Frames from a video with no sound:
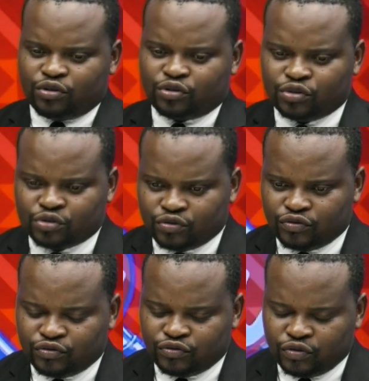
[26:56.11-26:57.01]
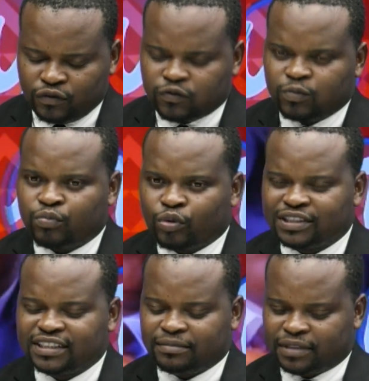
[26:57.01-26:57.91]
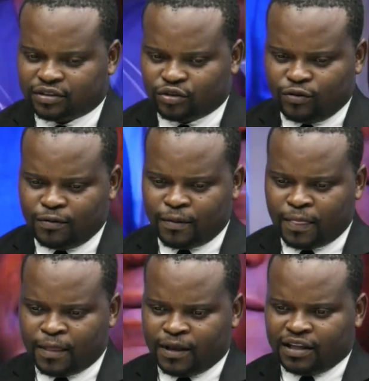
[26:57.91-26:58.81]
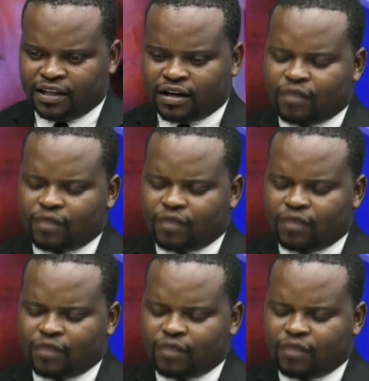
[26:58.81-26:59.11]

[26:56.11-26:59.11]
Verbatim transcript: que je veux vous poser maintenant. Quand